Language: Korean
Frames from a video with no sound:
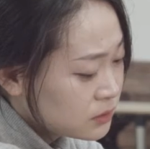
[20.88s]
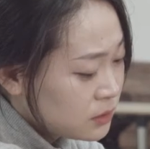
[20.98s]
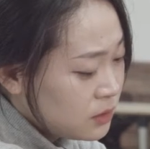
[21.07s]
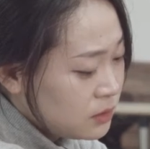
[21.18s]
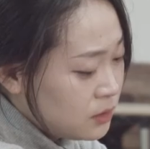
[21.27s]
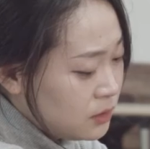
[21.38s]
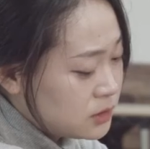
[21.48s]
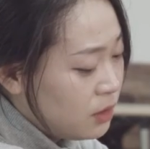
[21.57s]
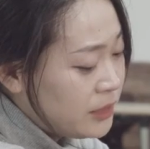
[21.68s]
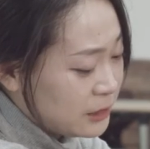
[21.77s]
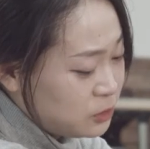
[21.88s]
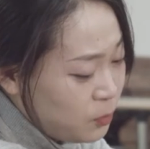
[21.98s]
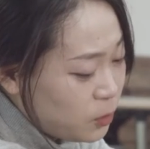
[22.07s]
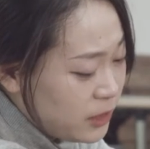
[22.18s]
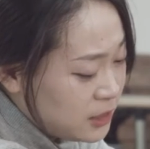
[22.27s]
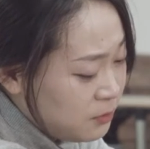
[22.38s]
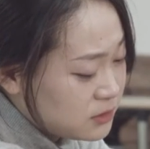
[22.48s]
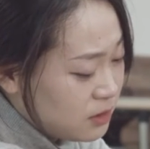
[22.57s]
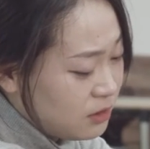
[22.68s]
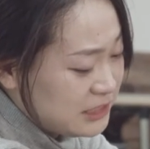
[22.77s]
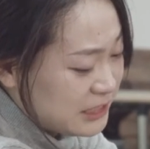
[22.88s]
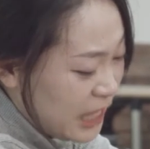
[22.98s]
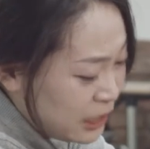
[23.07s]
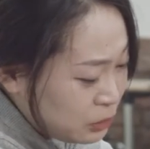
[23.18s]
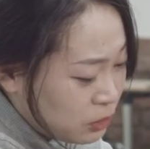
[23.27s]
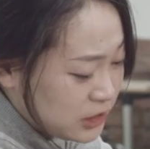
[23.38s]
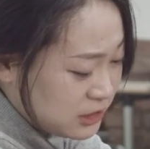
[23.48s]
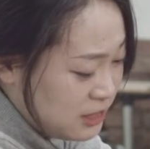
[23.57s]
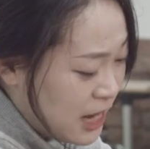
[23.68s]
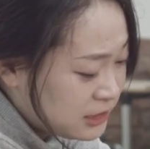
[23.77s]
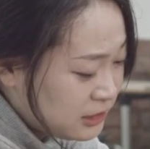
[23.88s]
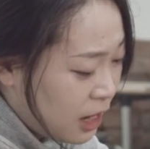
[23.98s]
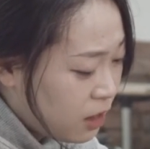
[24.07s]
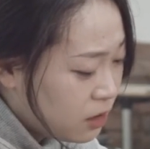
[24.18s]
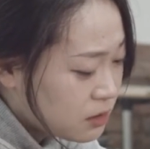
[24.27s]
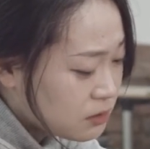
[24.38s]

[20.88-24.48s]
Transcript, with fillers: 현대 사회에서는 이게 좀 맞지 않을 수도 있다고 생각했는데 그